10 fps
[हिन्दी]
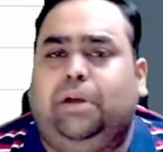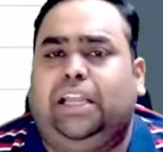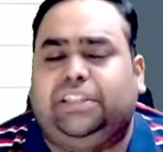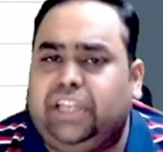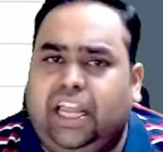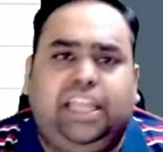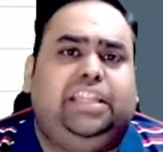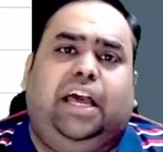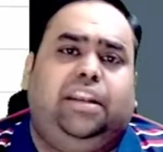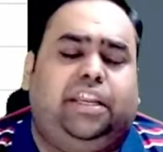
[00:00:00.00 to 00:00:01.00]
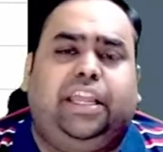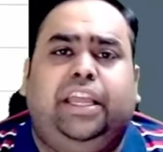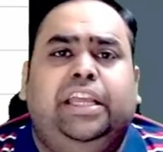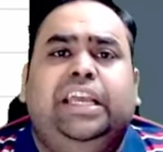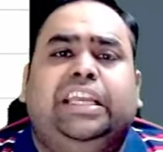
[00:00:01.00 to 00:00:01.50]
इतना ही ध्यान
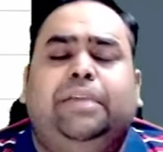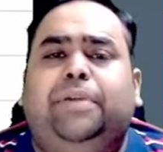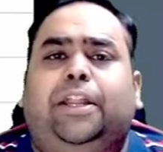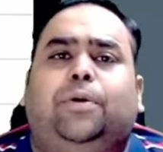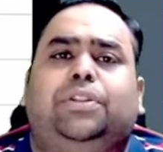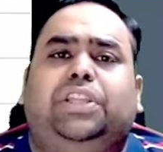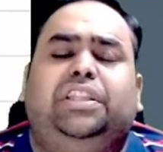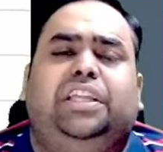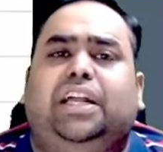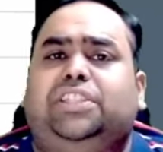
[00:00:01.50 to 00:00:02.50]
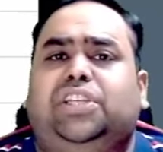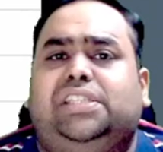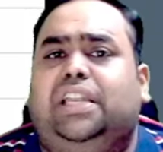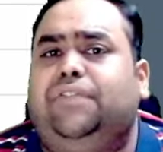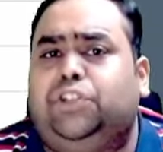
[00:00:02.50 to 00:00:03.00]
रखें कि मेरे को तीन दिन अच्छे
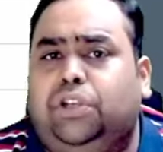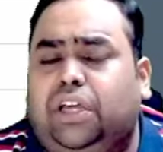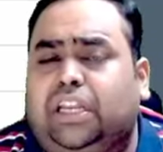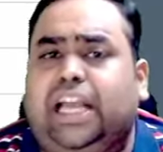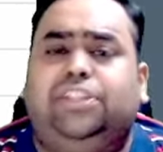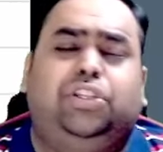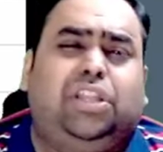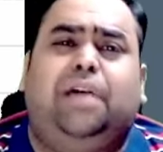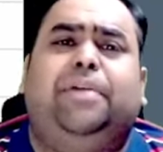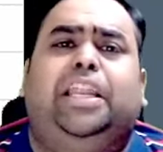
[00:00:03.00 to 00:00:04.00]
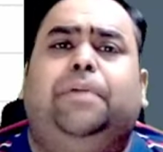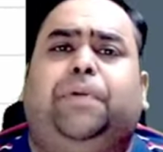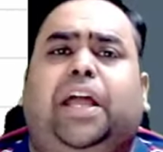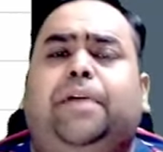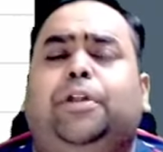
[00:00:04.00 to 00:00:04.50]
से रिविजन करना है जितना मैंने
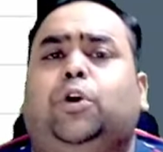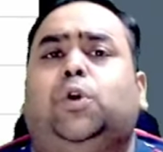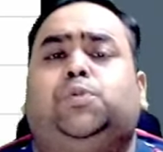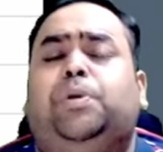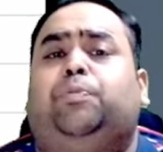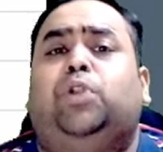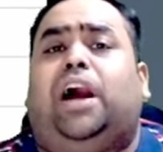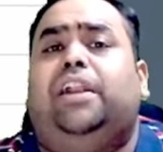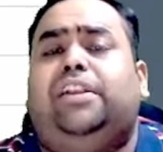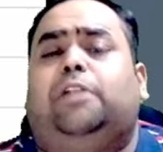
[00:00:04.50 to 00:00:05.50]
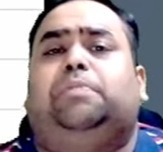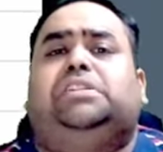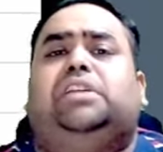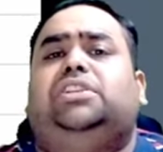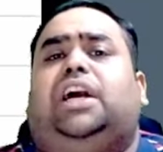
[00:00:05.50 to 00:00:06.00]
पढ़ा है मेरे को उस पर पूरा हंड्रेड
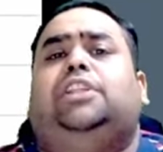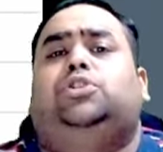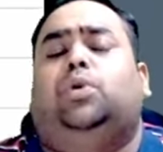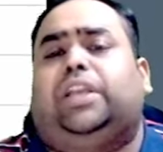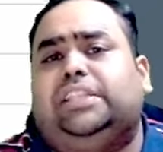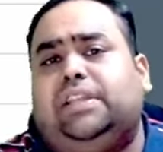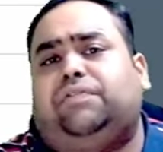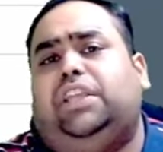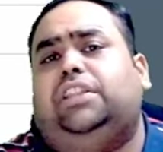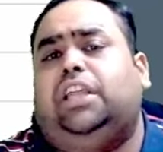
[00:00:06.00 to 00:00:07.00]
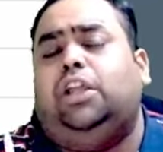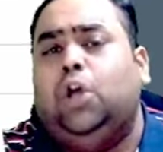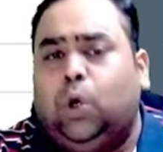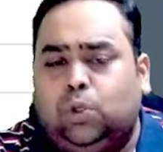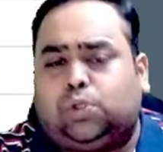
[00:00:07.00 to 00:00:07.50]
परसेंट जान झोंक के सिर्फ तीन दिन
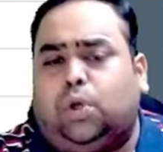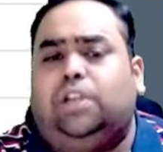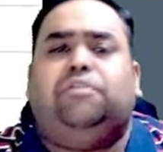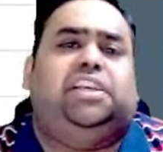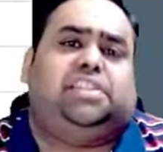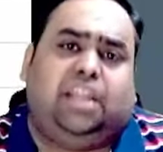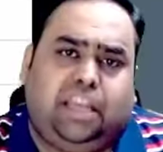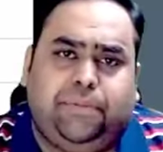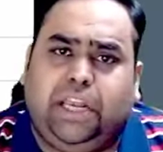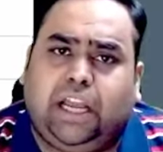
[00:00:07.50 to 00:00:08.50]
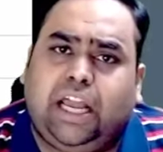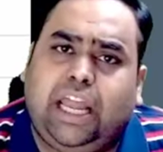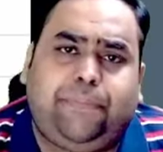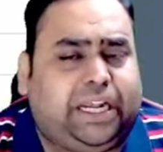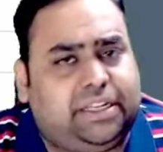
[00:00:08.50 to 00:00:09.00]
उसको रिवाइज करने में लगाना
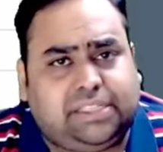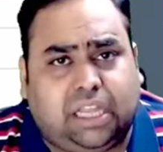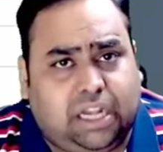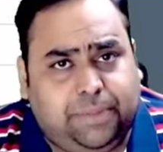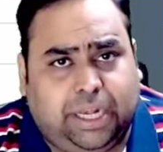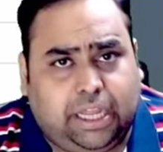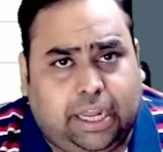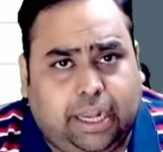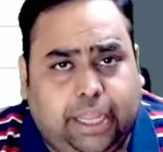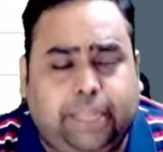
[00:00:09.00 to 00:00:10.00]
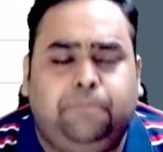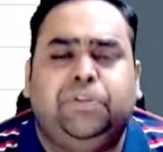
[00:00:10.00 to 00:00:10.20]
है प्रैक्टिस करने में लगाना है